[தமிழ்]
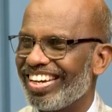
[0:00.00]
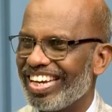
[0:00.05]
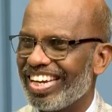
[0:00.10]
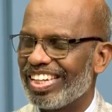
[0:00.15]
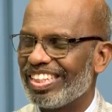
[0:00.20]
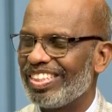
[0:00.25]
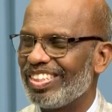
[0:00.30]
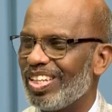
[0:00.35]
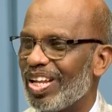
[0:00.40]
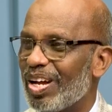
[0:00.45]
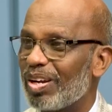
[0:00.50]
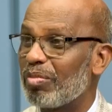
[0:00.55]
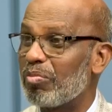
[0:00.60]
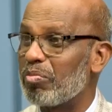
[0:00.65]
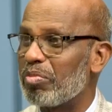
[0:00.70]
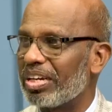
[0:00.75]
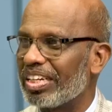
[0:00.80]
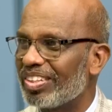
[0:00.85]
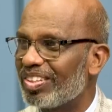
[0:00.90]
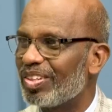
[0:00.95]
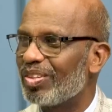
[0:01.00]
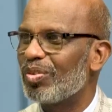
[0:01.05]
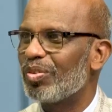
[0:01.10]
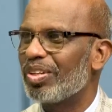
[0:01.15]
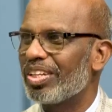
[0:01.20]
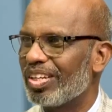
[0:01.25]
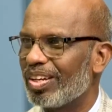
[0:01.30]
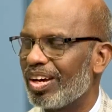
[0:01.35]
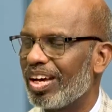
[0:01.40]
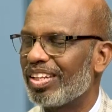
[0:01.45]
அதுதான்
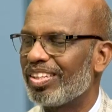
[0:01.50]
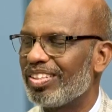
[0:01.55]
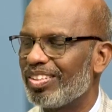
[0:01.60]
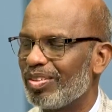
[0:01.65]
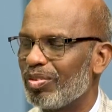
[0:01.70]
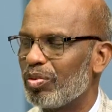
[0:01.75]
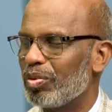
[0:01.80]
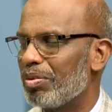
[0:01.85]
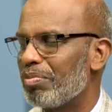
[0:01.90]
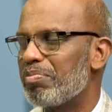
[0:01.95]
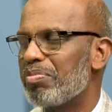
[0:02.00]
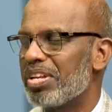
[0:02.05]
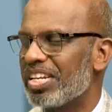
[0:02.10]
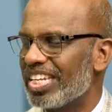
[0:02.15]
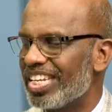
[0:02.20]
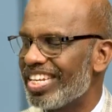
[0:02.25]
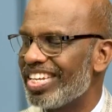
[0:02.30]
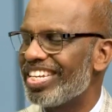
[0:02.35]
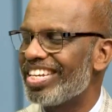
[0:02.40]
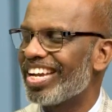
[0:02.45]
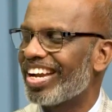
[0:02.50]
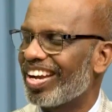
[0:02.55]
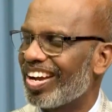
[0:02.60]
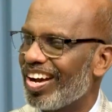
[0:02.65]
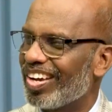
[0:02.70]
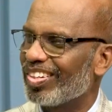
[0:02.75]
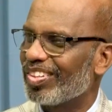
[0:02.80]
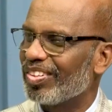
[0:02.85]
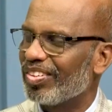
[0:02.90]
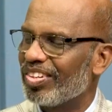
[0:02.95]
மனிதனுடைய அது ஒரு பெரிய
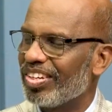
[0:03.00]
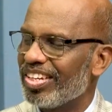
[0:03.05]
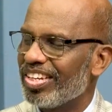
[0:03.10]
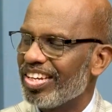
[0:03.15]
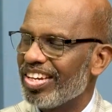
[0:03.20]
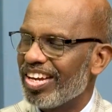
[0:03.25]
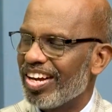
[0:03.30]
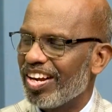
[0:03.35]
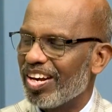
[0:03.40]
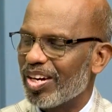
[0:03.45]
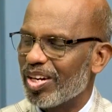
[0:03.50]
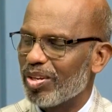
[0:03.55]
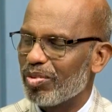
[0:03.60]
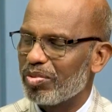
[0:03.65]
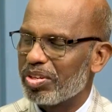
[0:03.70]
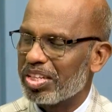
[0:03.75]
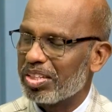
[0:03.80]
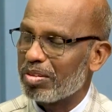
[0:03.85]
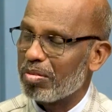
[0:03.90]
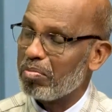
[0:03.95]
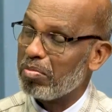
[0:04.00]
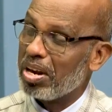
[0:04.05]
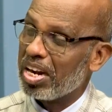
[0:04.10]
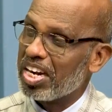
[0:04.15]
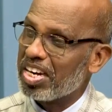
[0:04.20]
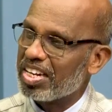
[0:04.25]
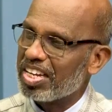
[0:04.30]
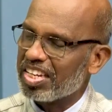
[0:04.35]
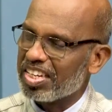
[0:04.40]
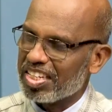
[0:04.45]
காரியம் ஆண்டவர் அந்த
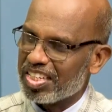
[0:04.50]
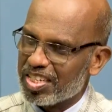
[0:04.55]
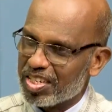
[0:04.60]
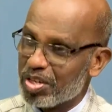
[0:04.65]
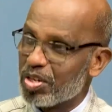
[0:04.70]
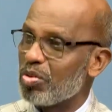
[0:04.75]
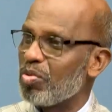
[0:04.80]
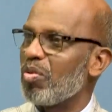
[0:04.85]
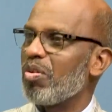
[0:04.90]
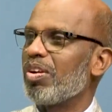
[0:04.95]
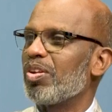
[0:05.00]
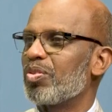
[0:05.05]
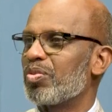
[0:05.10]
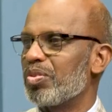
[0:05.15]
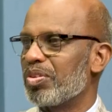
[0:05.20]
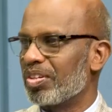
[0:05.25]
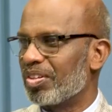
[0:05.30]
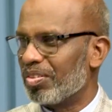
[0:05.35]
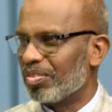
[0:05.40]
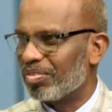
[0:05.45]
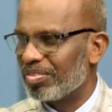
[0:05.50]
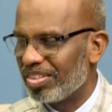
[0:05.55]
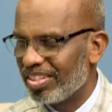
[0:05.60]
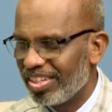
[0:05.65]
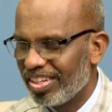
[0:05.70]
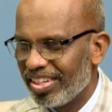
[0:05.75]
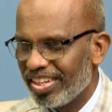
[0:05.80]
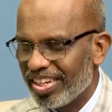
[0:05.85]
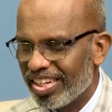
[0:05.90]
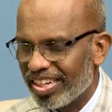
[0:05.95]
பலனை இன்னும் உங்களுக்கு கொடுக்கணும்
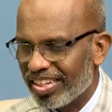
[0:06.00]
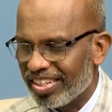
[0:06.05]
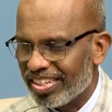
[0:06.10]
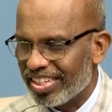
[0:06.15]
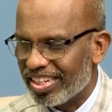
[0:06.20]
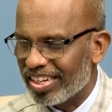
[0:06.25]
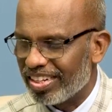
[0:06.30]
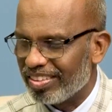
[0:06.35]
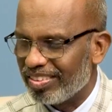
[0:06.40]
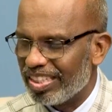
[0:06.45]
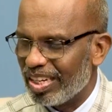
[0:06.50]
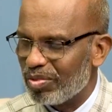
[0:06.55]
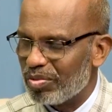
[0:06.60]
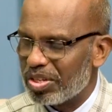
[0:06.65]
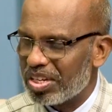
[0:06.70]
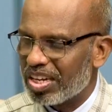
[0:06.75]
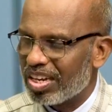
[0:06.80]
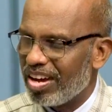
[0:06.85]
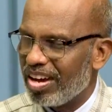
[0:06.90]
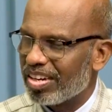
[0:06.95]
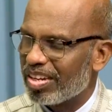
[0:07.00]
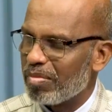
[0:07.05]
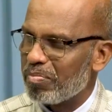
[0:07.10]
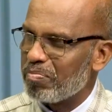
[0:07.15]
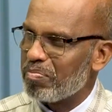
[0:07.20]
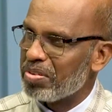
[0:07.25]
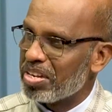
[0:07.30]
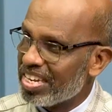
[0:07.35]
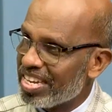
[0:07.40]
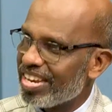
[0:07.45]
நீங்கள் தேவனுக்காக
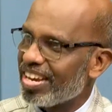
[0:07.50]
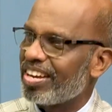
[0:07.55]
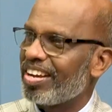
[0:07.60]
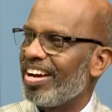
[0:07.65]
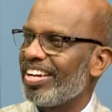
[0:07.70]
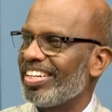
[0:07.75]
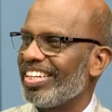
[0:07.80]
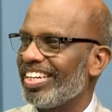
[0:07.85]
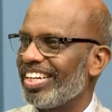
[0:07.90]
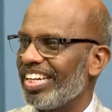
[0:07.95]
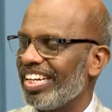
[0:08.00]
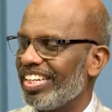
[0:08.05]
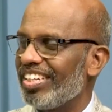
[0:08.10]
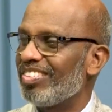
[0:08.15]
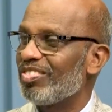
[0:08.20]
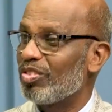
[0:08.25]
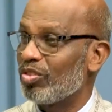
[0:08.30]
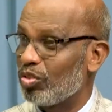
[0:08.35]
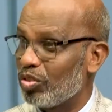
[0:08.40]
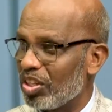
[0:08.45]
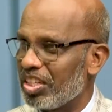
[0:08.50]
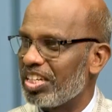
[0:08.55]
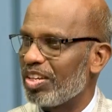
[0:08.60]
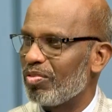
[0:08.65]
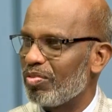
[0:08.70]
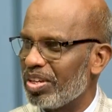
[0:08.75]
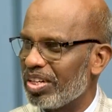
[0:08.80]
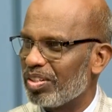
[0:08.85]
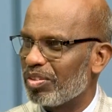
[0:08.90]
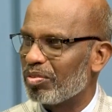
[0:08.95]
பெரிய காரியங்களை செய்ய
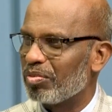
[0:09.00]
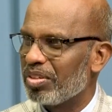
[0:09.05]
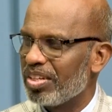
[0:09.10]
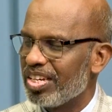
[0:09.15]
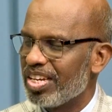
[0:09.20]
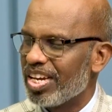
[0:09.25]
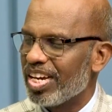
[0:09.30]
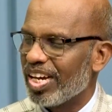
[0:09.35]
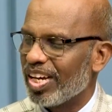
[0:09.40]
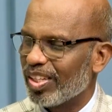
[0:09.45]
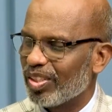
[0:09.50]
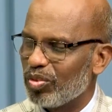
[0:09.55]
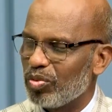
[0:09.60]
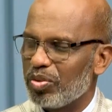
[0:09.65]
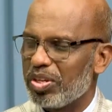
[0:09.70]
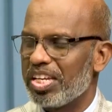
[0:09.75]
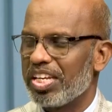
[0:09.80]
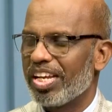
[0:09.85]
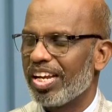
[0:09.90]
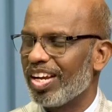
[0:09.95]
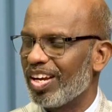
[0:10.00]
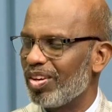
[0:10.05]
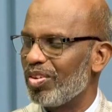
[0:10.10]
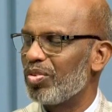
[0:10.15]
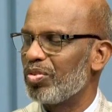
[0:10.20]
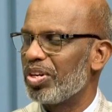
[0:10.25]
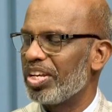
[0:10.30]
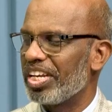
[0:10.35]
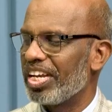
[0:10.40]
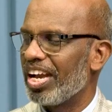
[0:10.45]
வேண்டும் அதுவே
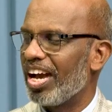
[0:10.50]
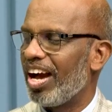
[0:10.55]
எங்களுடைய